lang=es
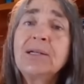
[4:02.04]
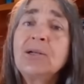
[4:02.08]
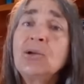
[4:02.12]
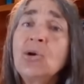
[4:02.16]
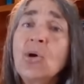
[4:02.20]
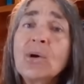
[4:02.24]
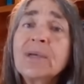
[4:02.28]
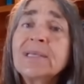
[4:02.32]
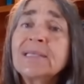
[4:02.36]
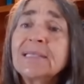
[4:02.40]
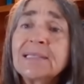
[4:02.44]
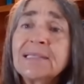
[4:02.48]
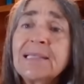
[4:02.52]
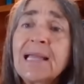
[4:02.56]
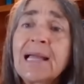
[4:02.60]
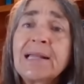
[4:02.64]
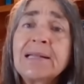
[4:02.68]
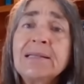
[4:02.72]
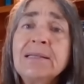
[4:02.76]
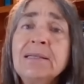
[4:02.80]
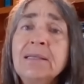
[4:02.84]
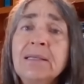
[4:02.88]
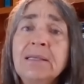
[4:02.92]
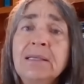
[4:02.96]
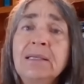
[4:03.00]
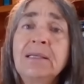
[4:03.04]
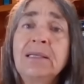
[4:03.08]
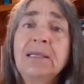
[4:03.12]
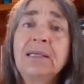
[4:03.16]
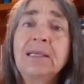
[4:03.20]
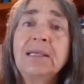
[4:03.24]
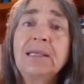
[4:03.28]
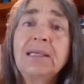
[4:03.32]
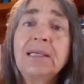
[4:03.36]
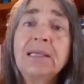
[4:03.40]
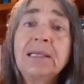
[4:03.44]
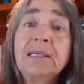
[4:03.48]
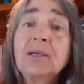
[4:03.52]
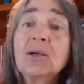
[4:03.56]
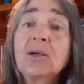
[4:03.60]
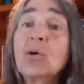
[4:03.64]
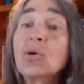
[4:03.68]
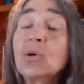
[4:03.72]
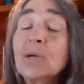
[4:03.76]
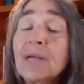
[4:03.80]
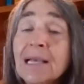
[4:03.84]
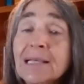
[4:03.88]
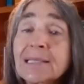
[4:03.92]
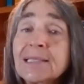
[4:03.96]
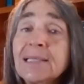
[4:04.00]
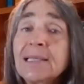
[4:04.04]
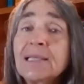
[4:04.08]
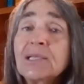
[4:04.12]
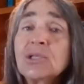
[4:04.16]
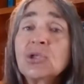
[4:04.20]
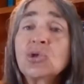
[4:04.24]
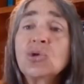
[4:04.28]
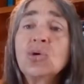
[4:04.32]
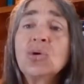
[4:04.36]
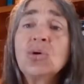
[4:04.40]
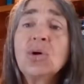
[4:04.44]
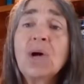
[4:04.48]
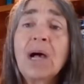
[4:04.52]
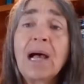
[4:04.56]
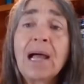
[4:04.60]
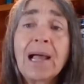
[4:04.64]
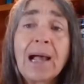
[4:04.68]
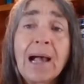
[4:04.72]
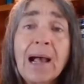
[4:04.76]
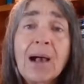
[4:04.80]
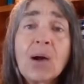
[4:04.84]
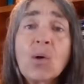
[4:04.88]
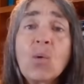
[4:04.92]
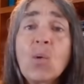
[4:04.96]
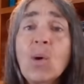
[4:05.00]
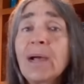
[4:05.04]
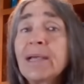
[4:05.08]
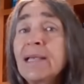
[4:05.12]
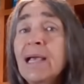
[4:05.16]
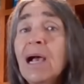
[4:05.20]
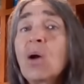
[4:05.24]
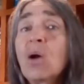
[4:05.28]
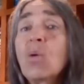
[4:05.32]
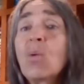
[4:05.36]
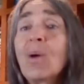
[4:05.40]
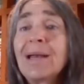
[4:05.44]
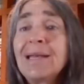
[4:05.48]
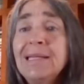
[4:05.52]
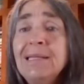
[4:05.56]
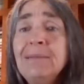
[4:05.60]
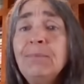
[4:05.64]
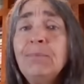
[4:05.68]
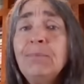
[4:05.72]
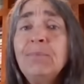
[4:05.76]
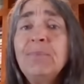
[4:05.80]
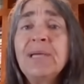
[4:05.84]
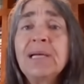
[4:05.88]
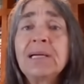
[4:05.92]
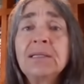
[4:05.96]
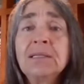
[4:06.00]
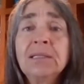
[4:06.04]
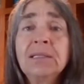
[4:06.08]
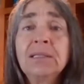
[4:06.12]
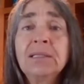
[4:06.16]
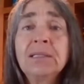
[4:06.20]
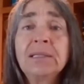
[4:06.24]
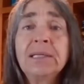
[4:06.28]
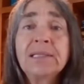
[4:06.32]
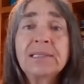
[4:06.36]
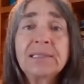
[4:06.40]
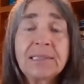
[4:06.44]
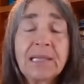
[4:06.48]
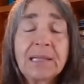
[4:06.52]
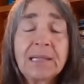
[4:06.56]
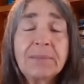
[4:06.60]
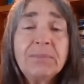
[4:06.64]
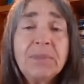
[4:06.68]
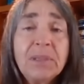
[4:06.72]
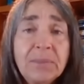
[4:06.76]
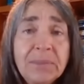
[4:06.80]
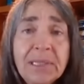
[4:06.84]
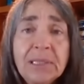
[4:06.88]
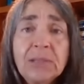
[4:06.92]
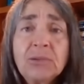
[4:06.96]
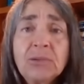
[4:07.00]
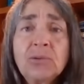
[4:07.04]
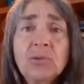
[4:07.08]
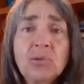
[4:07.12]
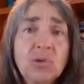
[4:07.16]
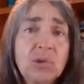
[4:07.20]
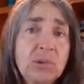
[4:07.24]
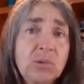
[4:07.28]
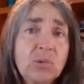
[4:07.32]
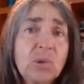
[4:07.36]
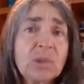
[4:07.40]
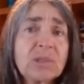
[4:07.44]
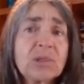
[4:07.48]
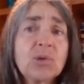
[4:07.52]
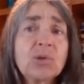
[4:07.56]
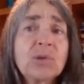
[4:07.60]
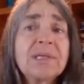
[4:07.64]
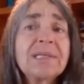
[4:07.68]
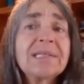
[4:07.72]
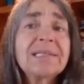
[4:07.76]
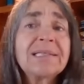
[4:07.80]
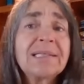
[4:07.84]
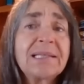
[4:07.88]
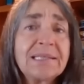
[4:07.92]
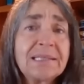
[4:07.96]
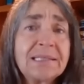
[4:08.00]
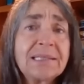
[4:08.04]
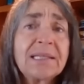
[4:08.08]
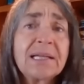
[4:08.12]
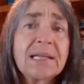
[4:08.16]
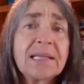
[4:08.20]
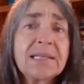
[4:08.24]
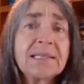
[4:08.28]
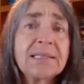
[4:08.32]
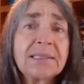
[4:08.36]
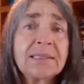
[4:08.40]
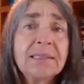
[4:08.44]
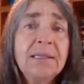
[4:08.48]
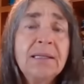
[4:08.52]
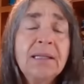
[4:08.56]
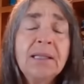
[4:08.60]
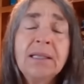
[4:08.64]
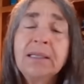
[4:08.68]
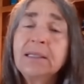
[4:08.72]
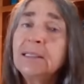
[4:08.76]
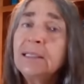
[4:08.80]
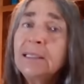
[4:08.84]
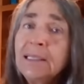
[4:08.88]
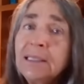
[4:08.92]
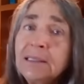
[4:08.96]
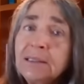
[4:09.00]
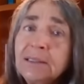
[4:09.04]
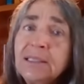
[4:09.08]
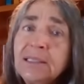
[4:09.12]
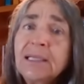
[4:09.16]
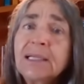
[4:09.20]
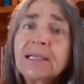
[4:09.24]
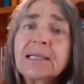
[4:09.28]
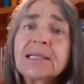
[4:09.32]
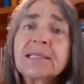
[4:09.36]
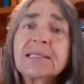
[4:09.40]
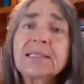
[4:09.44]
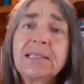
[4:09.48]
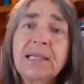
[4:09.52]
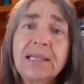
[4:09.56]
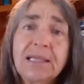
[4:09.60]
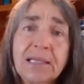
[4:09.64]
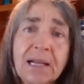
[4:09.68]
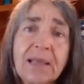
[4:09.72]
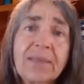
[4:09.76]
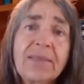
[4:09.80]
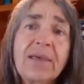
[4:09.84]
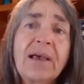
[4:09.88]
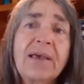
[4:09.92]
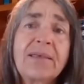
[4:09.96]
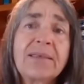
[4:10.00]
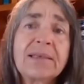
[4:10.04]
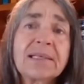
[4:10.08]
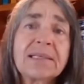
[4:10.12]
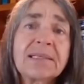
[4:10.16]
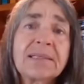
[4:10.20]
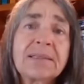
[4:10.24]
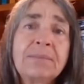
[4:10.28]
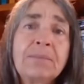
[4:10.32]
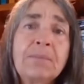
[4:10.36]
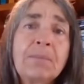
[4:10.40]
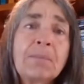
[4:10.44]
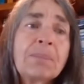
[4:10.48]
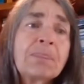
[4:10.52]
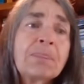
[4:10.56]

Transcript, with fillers: no están eh, con acceso a agua y agua limpia, están viviendo en situaciones de estrés y en tierras degradadas.